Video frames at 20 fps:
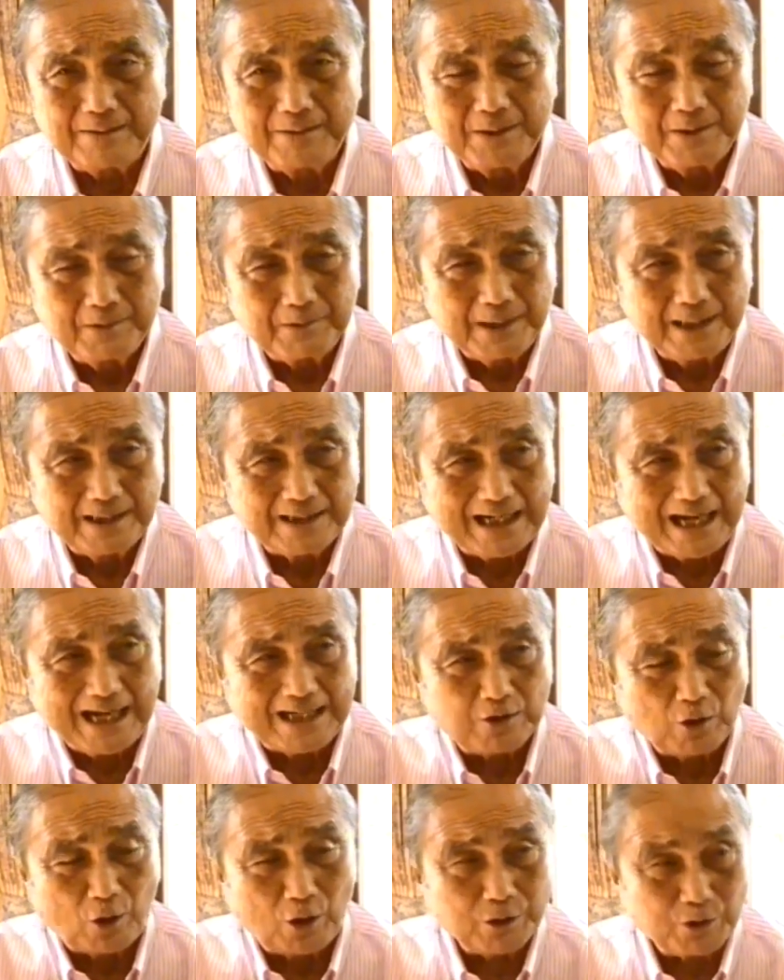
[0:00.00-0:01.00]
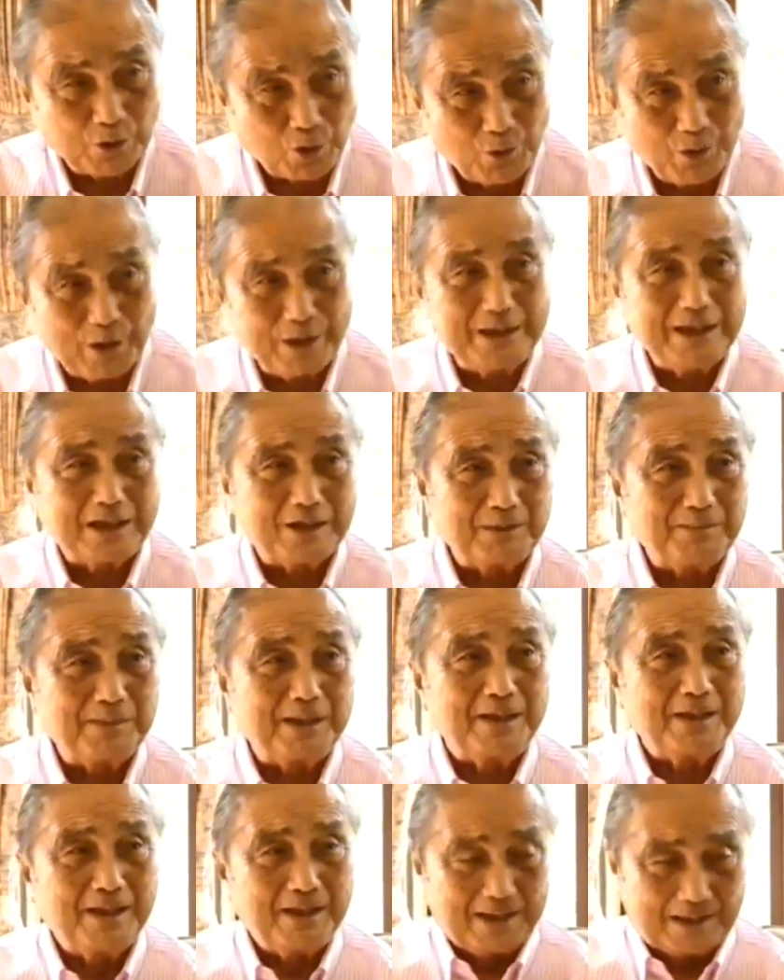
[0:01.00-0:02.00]
นเพราะฉะนั้นการถอนตัวเนี่ยก็
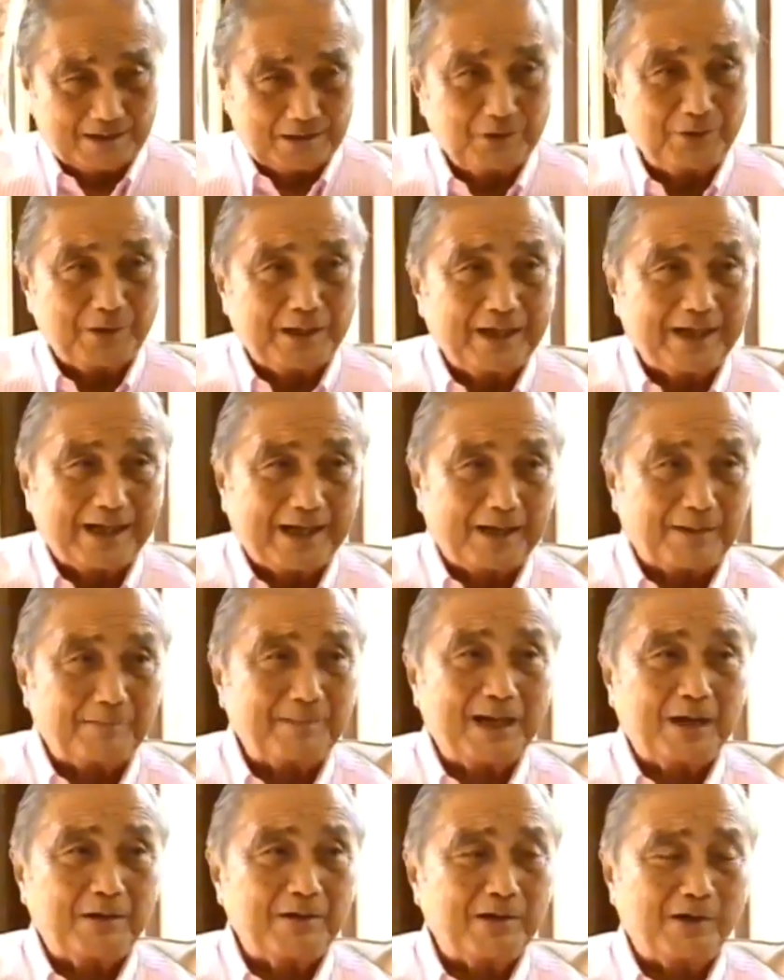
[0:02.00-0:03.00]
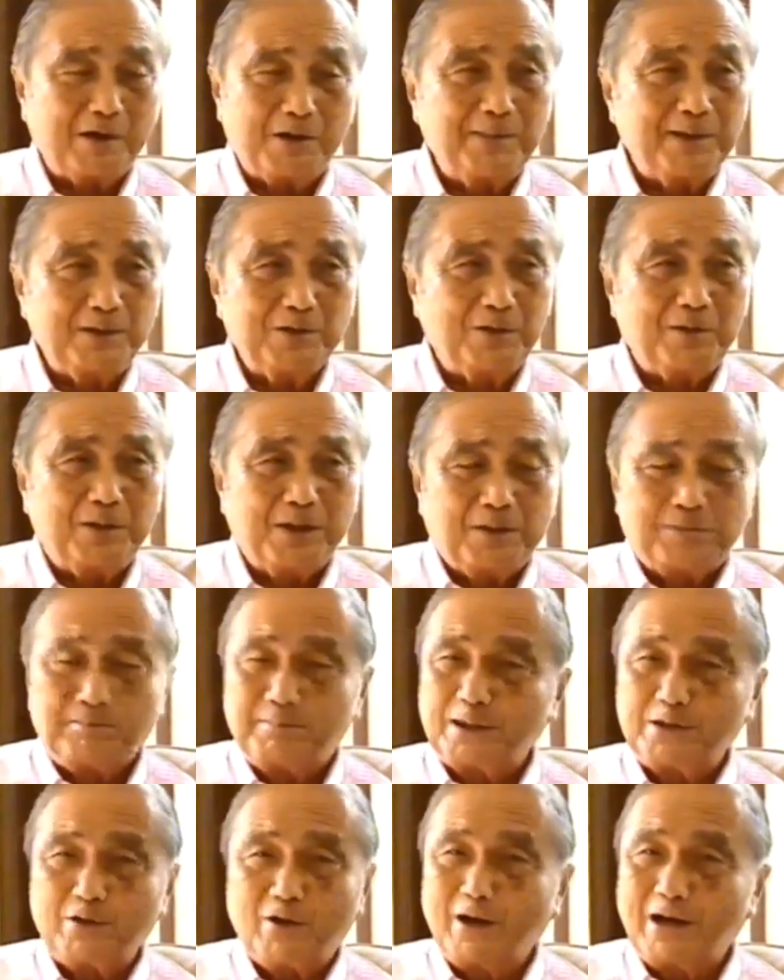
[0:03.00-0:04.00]
เป็นอยู่ในเขตหน้าของเขาเขาไม่
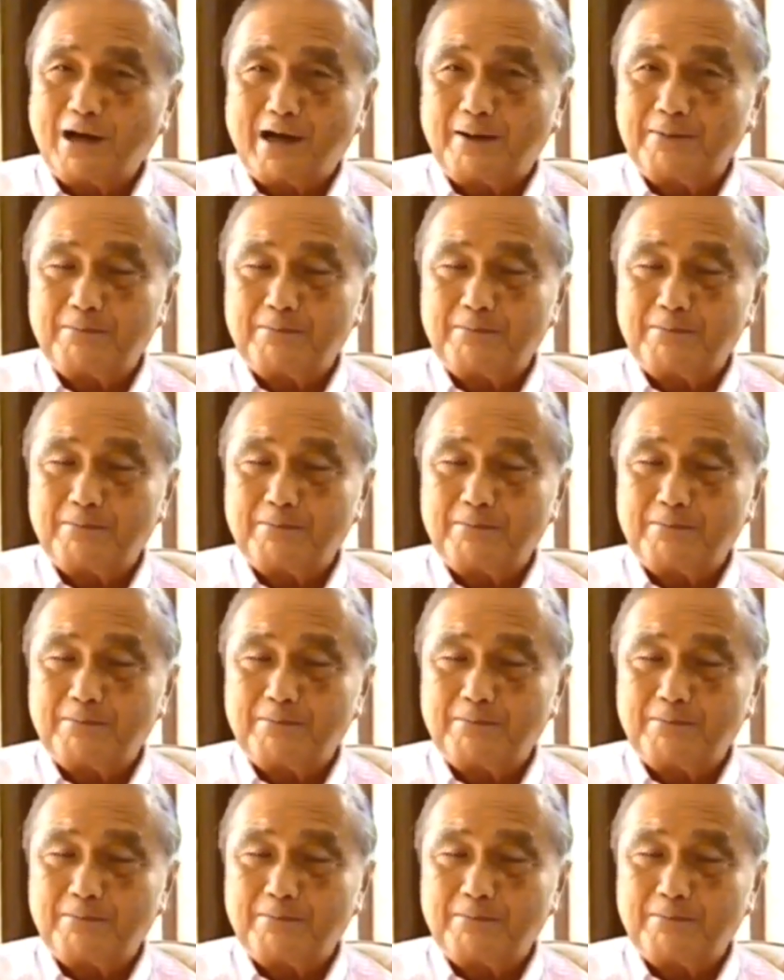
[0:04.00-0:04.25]
ต้อง